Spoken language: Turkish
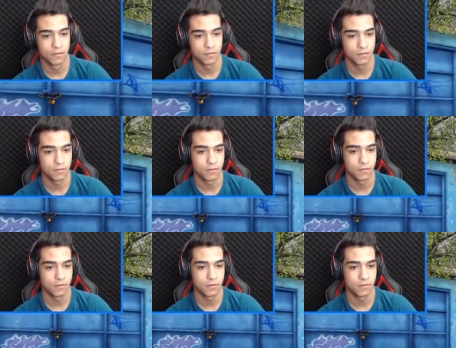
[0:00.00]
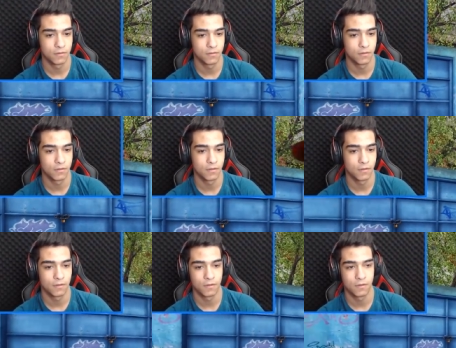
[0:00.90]
Allah seni kahretmesin
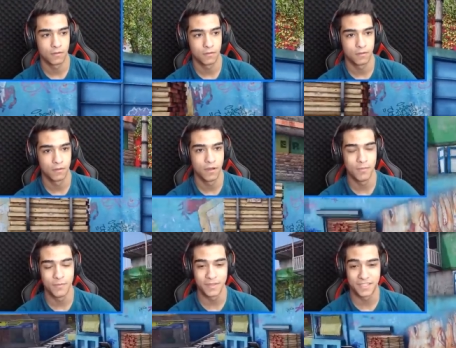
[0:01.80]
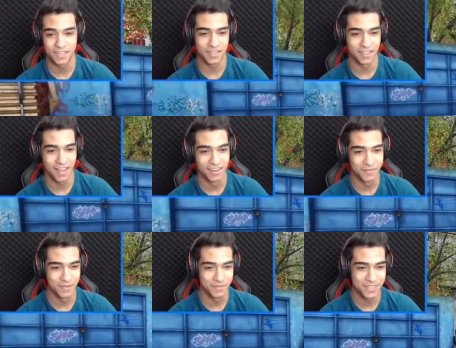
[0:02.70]
Abi bir kişi kaldı alır
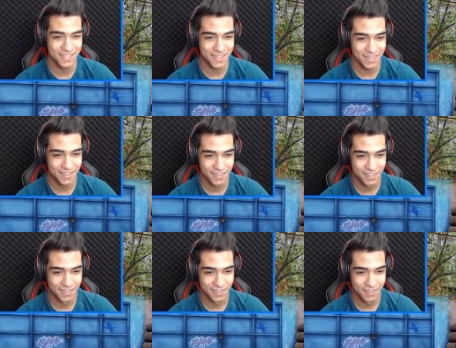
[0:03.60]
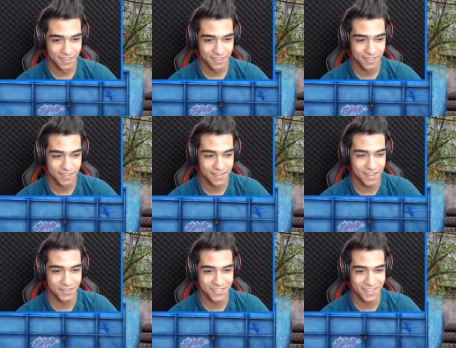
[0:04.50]
mıyım sizce? Bir verisi var. Bir var.
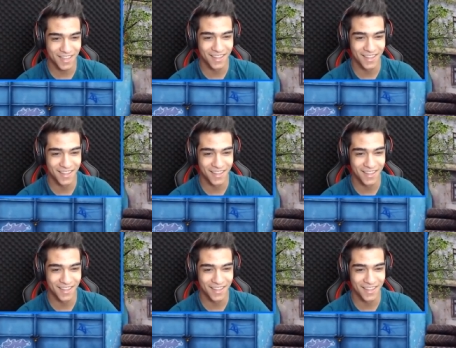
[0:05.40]
Gel hoca gel.